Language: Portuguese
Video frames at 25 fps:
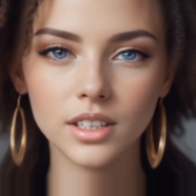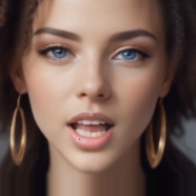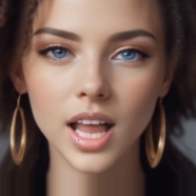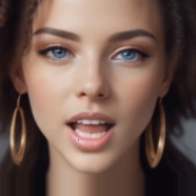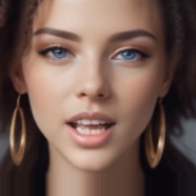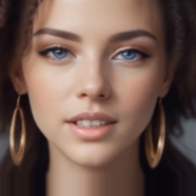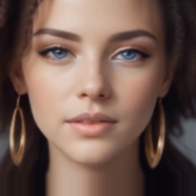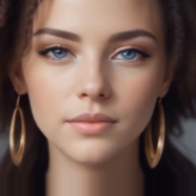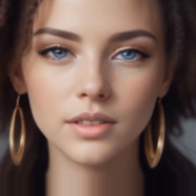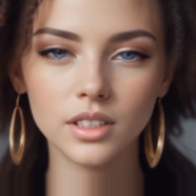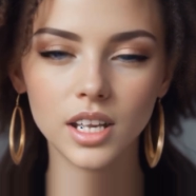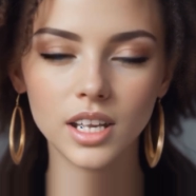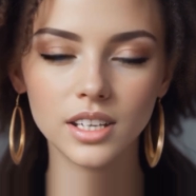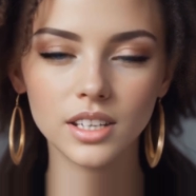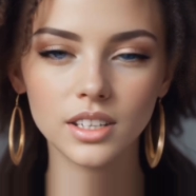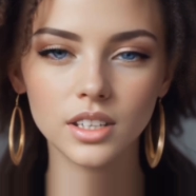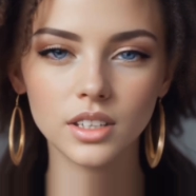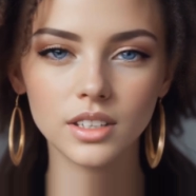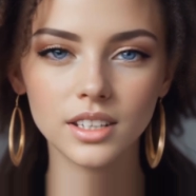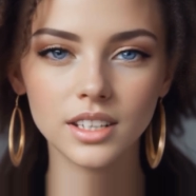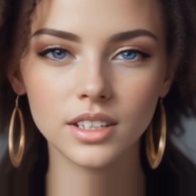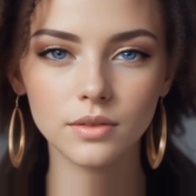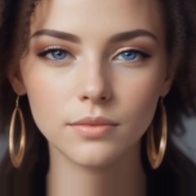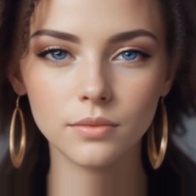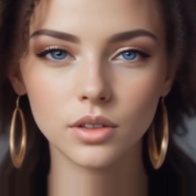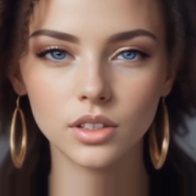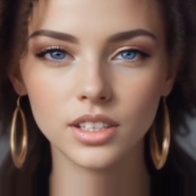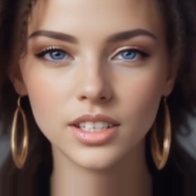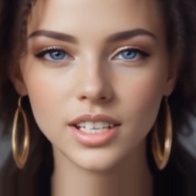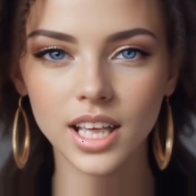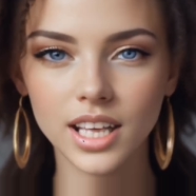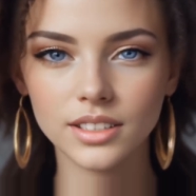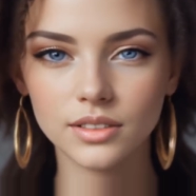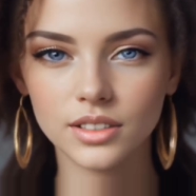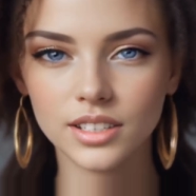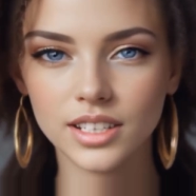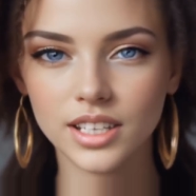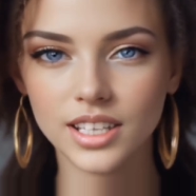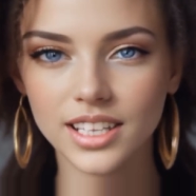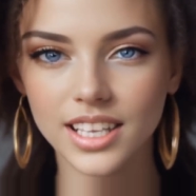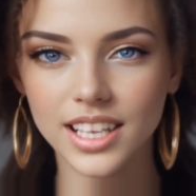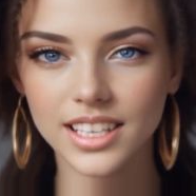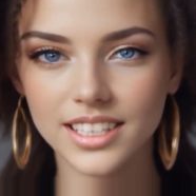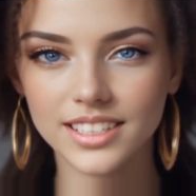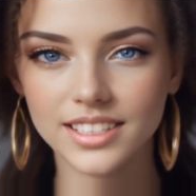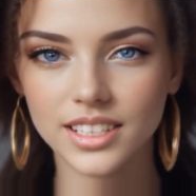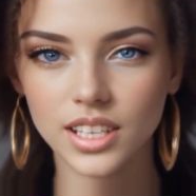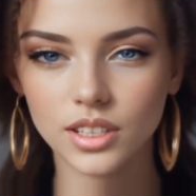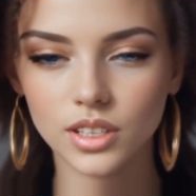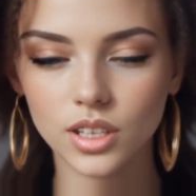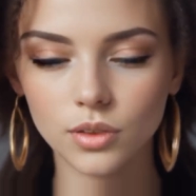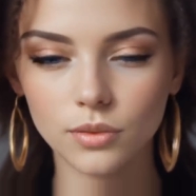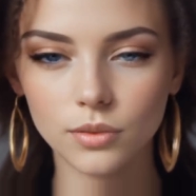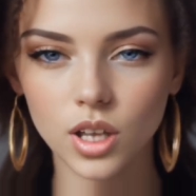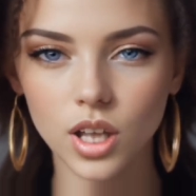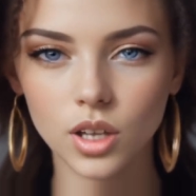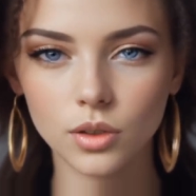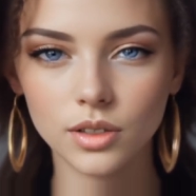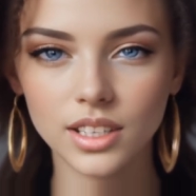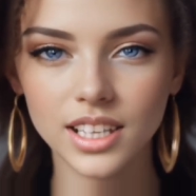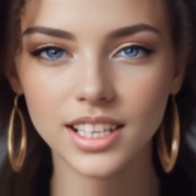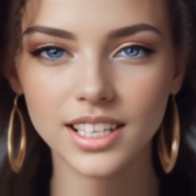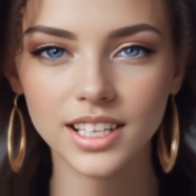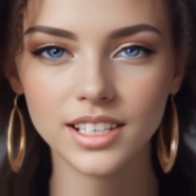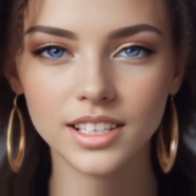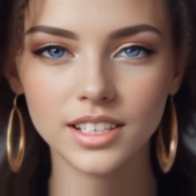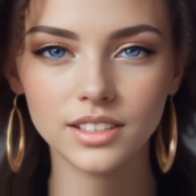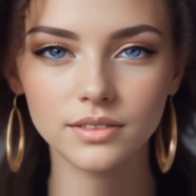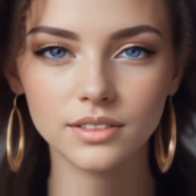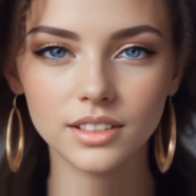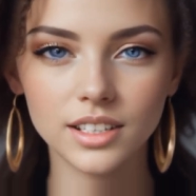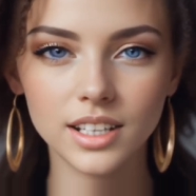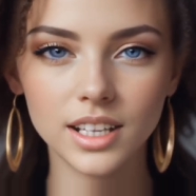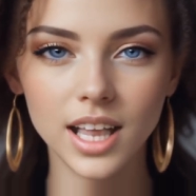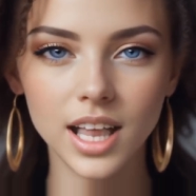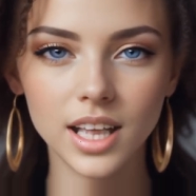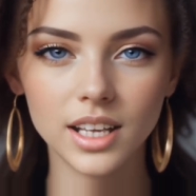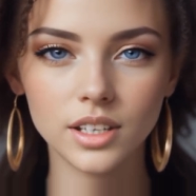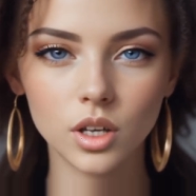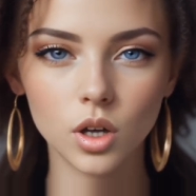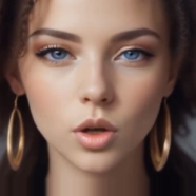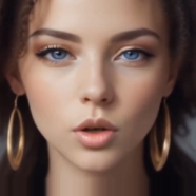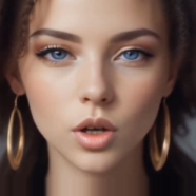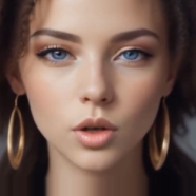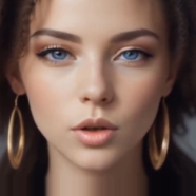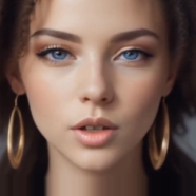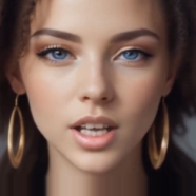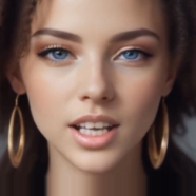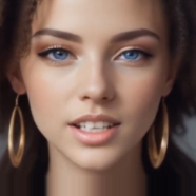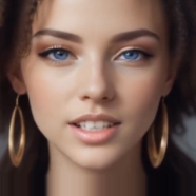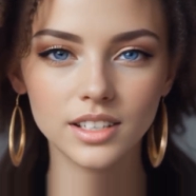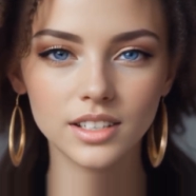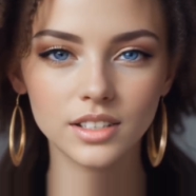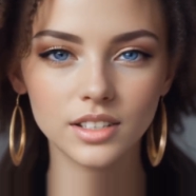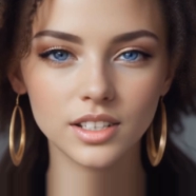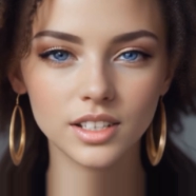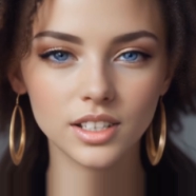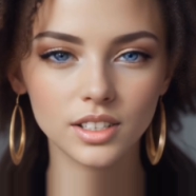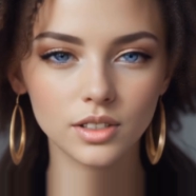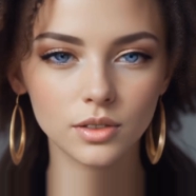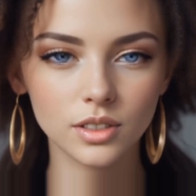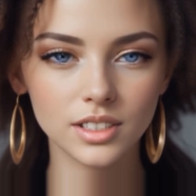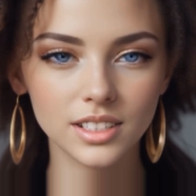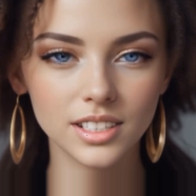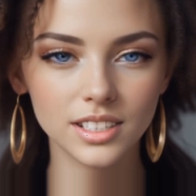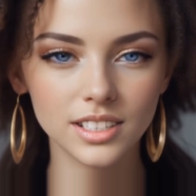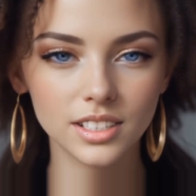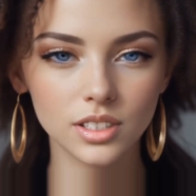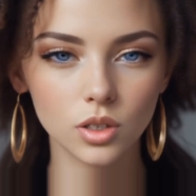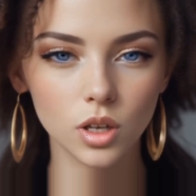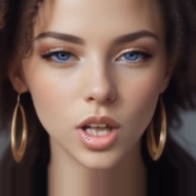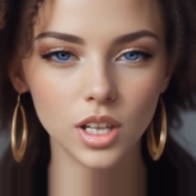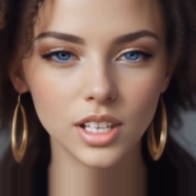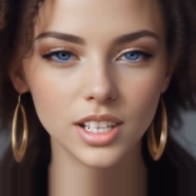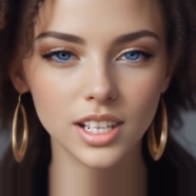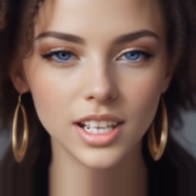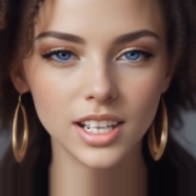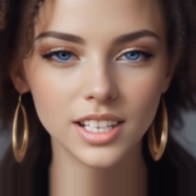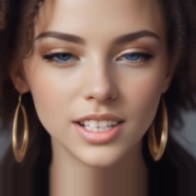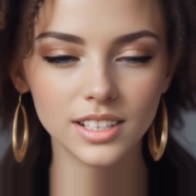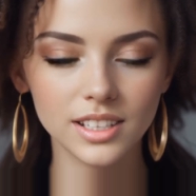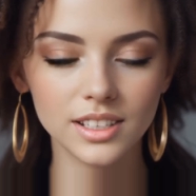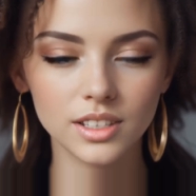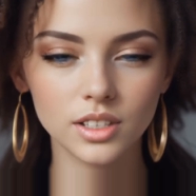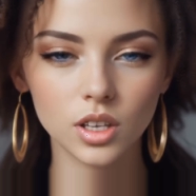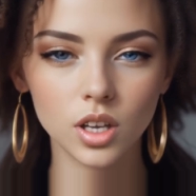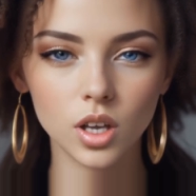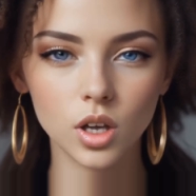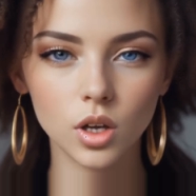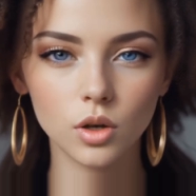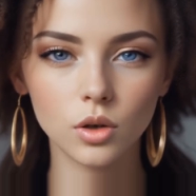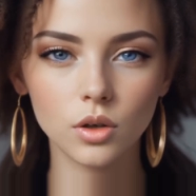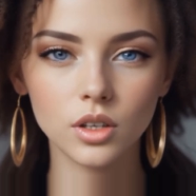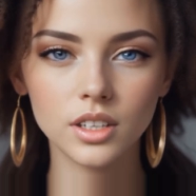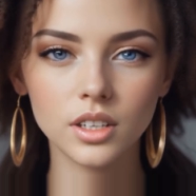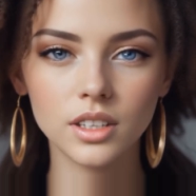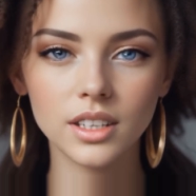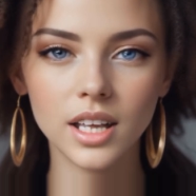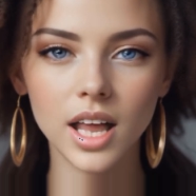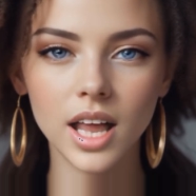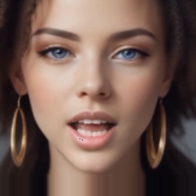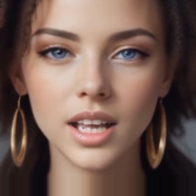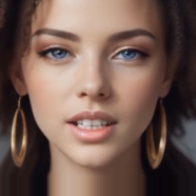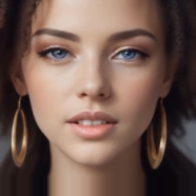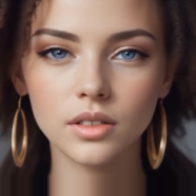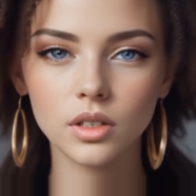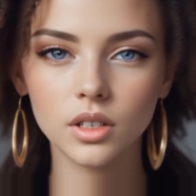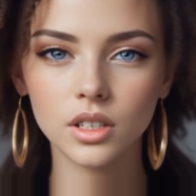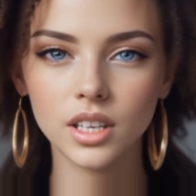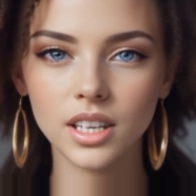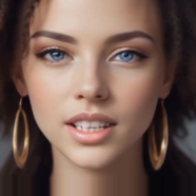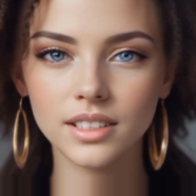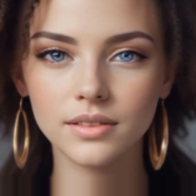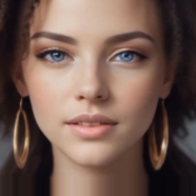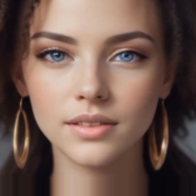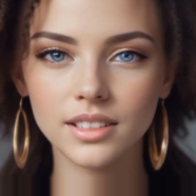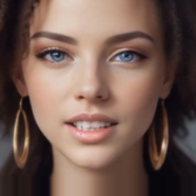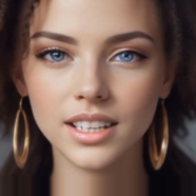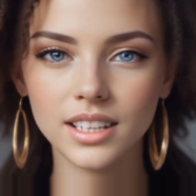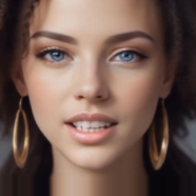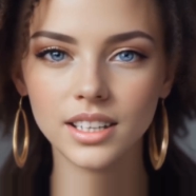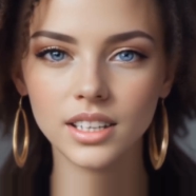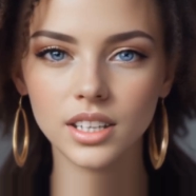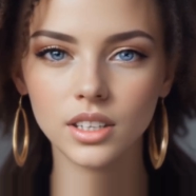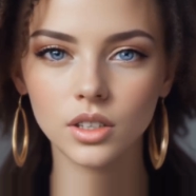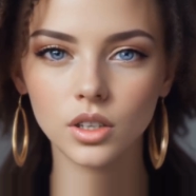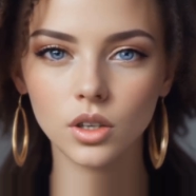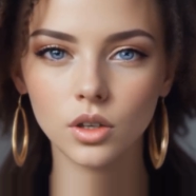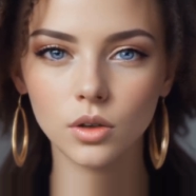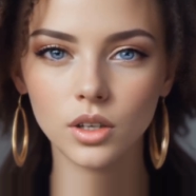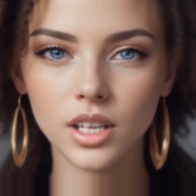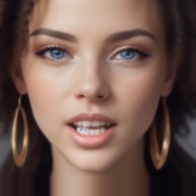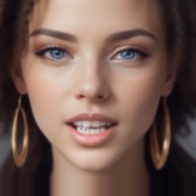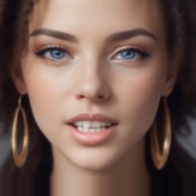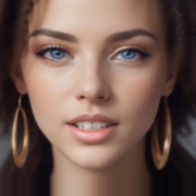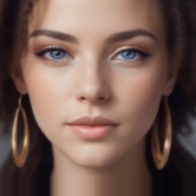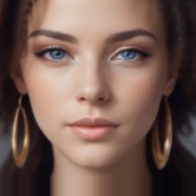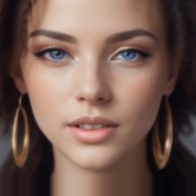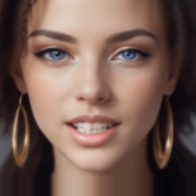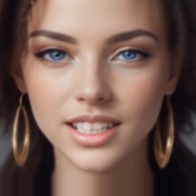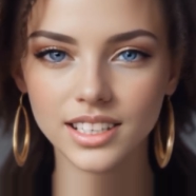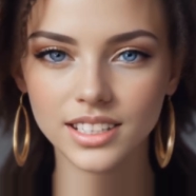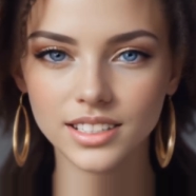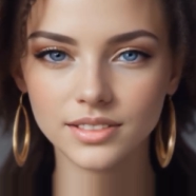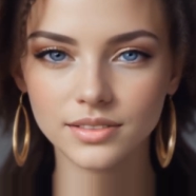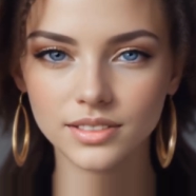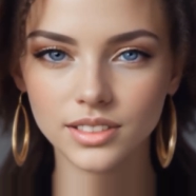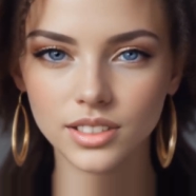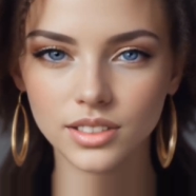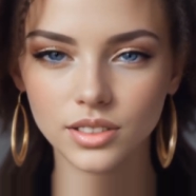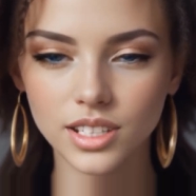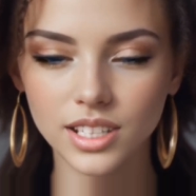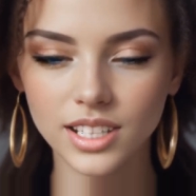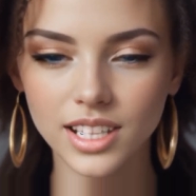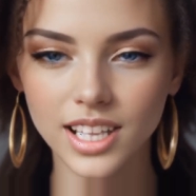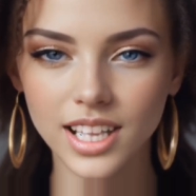As votações em projetos de lei são uma boa maneira de avaliar como o partido se posiciona em relação à comunidade ou na defesa de grupos específicos,